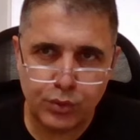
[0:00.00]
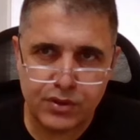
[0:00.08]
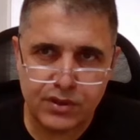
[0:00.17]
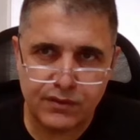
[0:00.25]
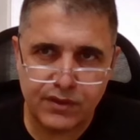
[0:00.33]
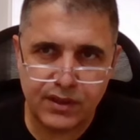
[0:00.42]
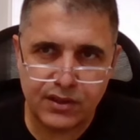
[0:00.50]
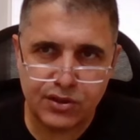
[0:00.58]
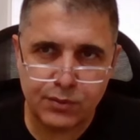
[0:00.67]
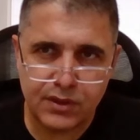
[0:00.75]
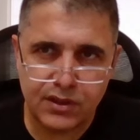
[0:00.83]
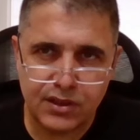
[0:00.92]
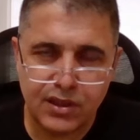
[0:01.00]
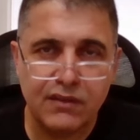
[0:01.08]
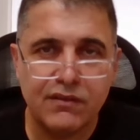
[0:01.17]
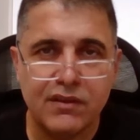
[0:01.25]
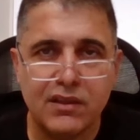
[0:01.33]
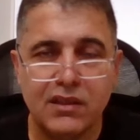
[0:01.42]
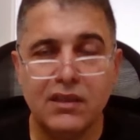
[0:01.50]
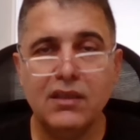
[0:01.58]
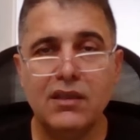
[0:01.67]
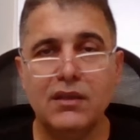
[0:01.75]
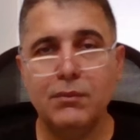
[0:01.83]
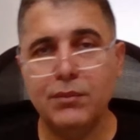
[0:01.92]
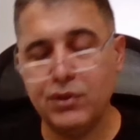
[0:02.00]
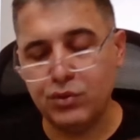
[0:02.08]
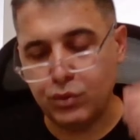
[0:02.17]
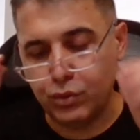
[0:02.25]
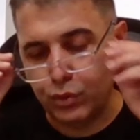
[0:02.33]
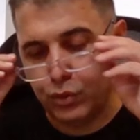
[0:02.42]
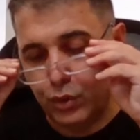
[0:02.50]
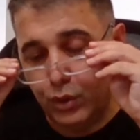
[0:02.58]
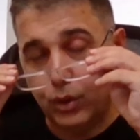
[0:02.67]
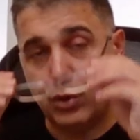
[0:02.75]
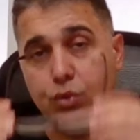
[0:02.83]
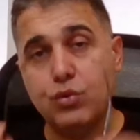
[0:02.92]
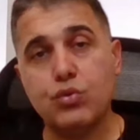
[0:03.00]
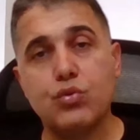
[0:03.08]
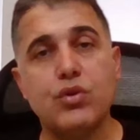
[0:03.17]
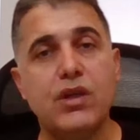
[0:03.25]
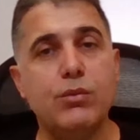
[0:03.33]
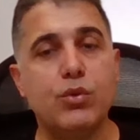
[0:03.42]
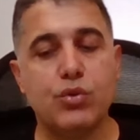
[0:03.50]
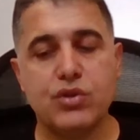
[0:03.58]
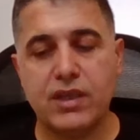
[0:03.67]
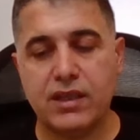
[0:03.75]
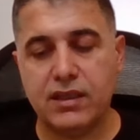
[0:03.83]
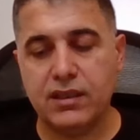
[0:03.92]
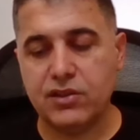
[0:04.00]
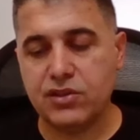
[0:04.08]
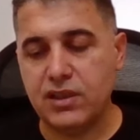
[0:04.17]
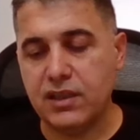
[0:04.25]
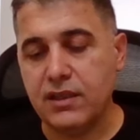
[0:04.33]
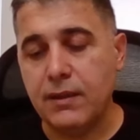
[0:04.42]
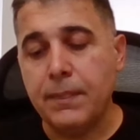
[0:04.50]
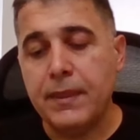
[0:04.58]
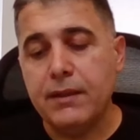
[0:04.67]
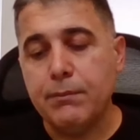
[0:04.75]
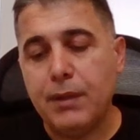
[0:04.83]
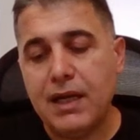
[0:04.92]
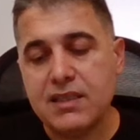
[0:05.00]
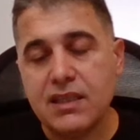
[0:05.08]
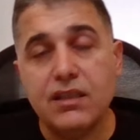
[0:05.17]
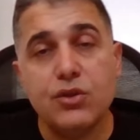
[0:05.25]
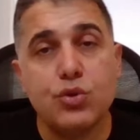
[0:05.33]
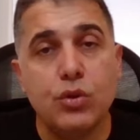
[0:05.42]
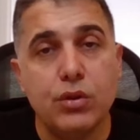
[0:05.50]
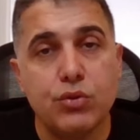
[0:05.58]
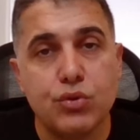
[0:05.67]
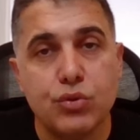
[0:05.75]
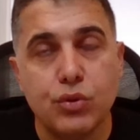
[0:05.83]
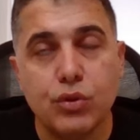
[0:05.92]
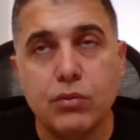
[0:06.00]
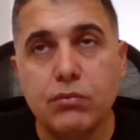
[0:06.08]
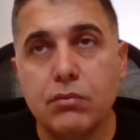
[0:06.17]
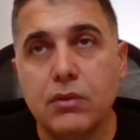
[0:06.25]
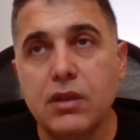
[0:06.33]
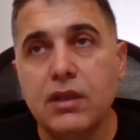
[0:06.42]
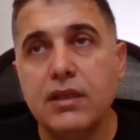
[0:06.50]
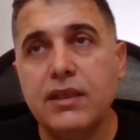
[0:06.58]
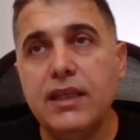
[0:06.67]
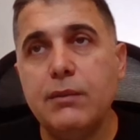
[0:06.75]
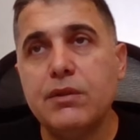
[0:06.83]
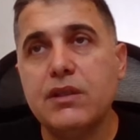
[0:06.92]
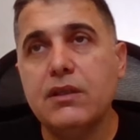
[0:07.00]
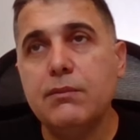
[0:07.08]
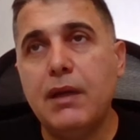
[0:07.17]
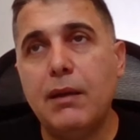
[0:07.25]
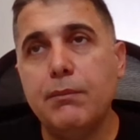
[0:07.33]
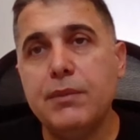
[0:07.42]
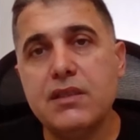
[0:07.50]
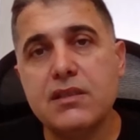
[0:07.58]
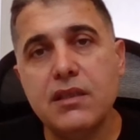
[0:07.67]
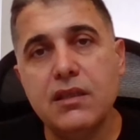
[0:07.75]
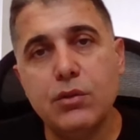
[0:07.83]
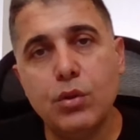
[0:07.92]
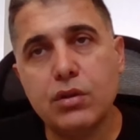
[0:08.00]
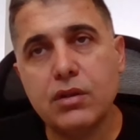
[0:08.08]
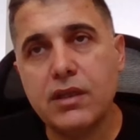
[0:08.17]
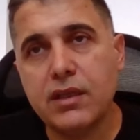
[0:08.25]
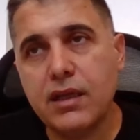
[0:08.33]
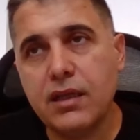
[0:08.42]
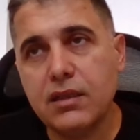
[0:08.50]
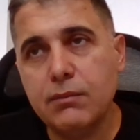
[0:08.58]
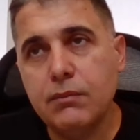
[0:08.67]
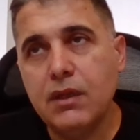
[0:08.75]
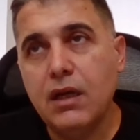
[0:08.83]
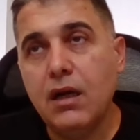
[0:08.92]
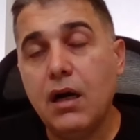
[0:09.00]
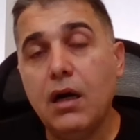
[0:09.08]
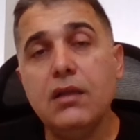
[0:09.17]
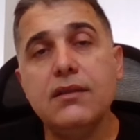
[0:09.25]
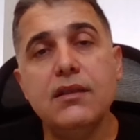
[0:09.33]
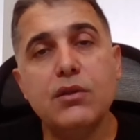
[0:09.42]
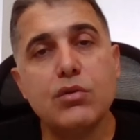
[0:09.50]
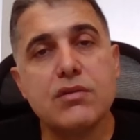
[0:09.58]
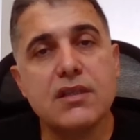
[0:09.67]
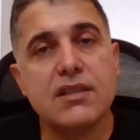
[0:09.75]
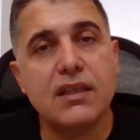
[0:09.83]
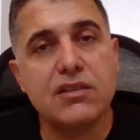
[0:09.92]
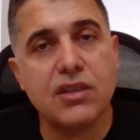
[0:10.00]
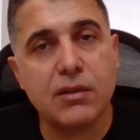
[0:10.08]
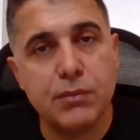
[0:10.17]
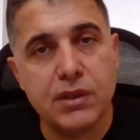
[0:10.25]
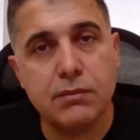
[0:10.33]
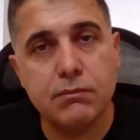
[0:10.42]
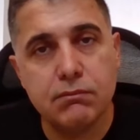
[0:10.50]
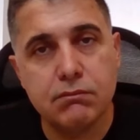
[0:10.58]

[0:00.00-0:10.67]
pozitif gelişmenin keyfini bir türlü süremiyoruz arkadaşlar. Bazen de şöyle düşünüyorum. Diyelim ki ben bir hisseyi 4 lirada aldım. 6 lira olsa satacak mıydım?